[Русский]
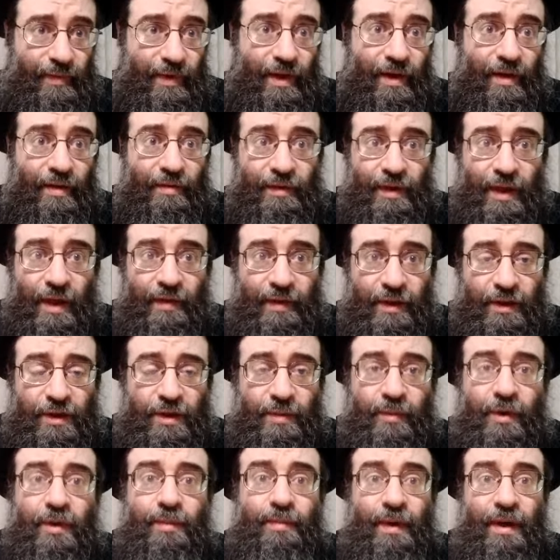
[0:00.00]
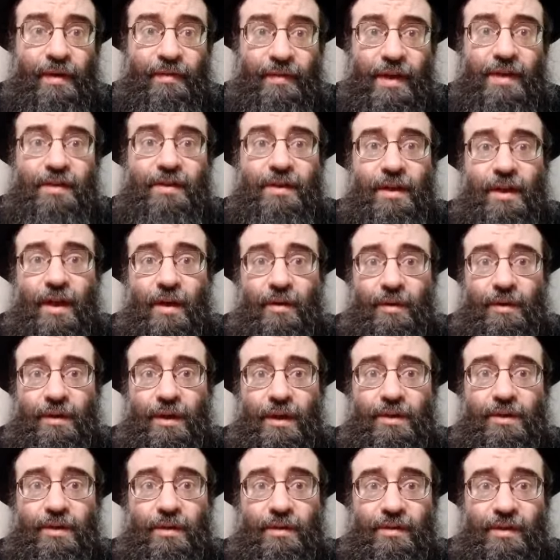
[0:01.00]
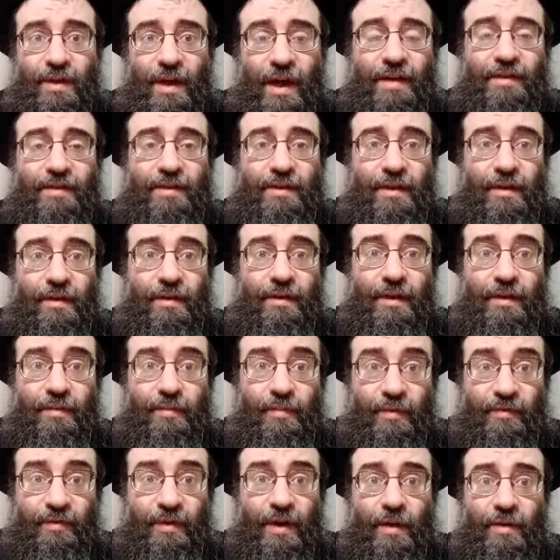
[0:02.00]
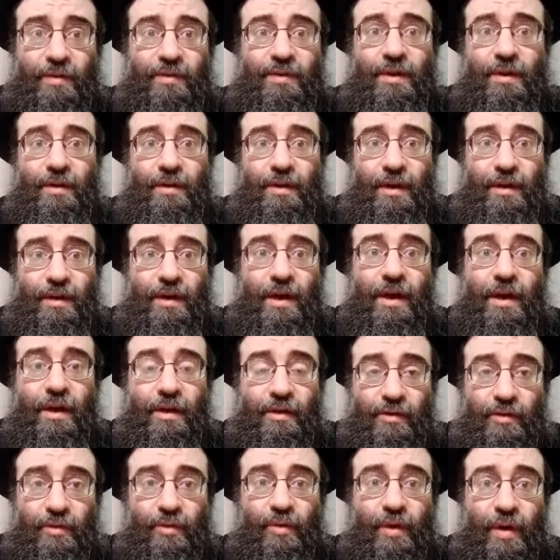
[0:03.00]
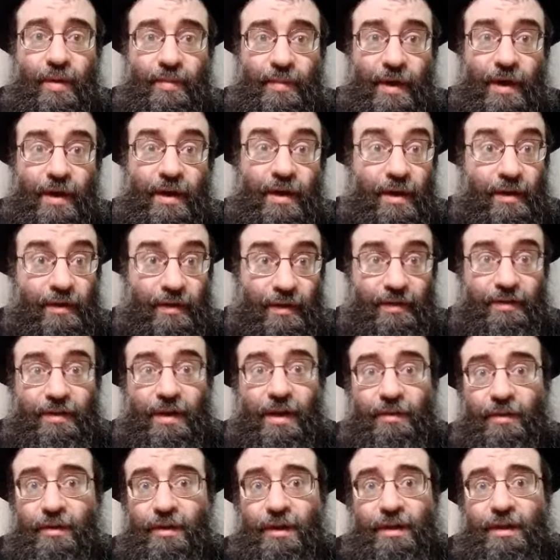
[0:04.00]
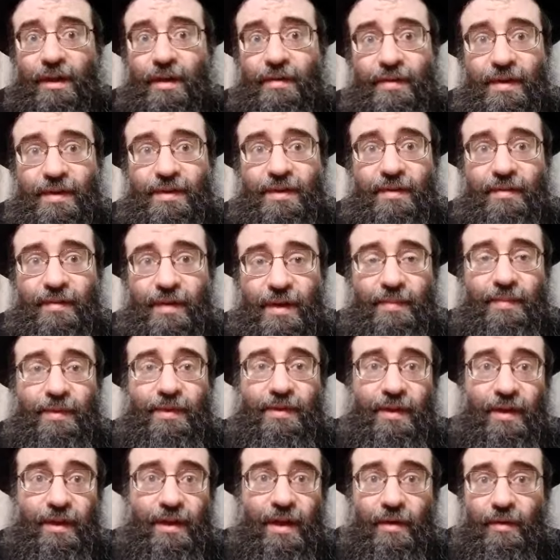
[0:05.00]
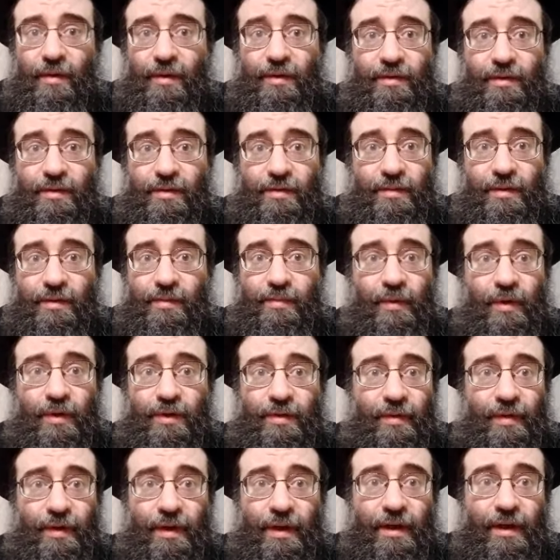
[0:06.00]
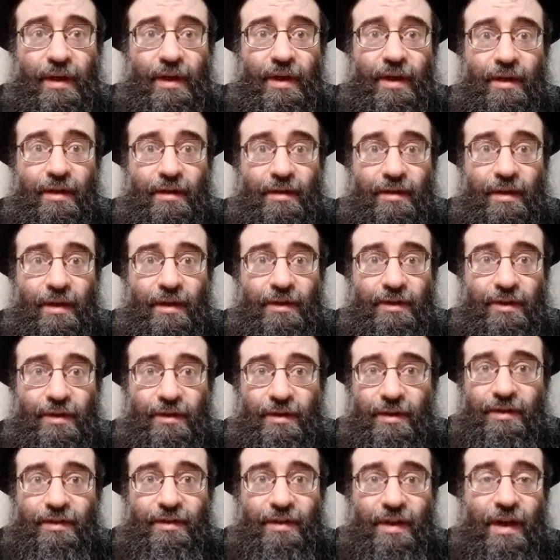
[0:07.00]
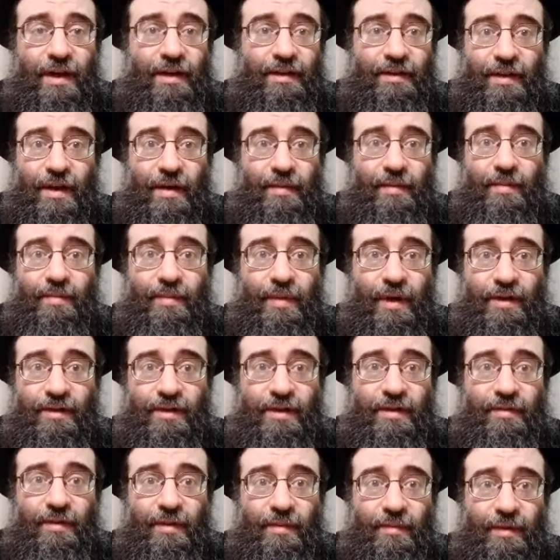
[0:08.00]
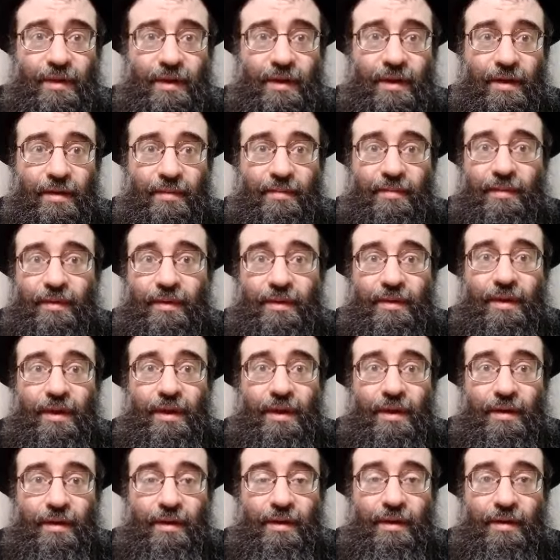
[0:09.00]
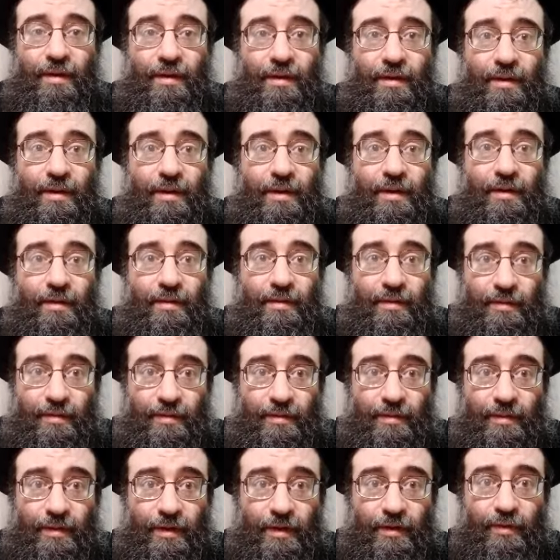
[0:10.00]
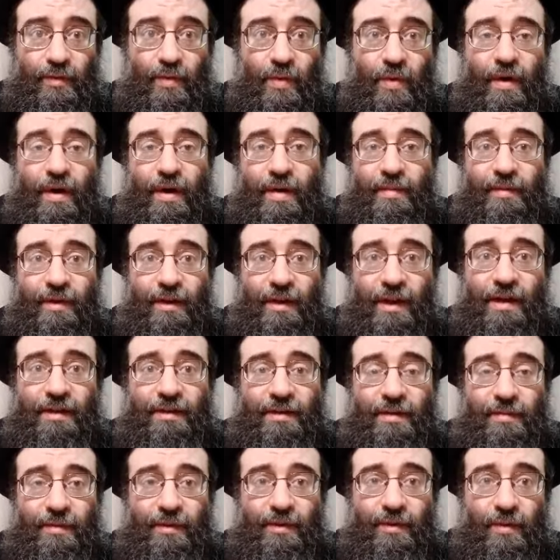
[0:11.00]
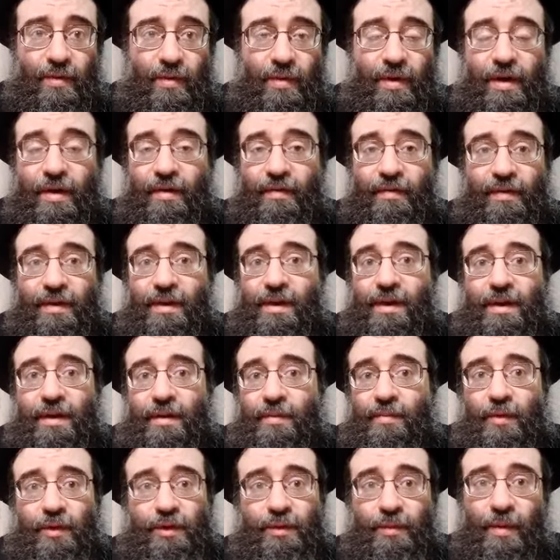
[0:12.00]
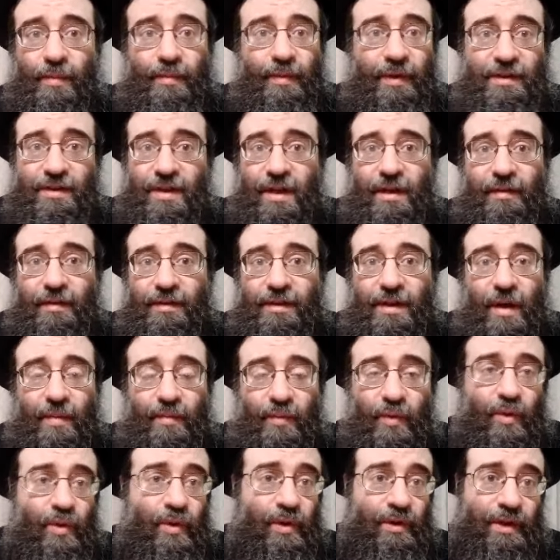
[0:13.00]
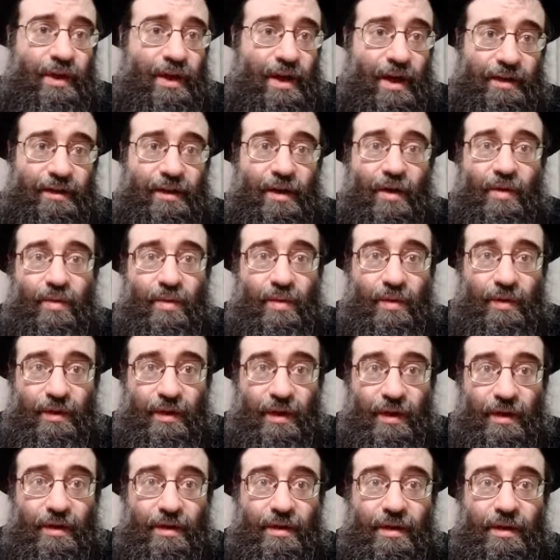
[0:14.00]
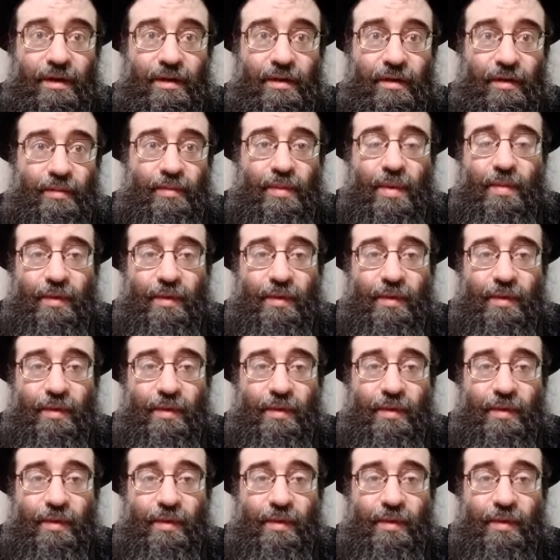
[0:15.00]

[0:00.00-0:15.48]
в главе Шимот про еврейский народ, да, что царь сделал их, фараон сделал их слугами, так заодно тогда весь египетский народ использовал их. Да, жиды стали самым противным таким э, э, изгоем, классом изгоев, и их можно было преследовать кому угодно, когда угодно. Любой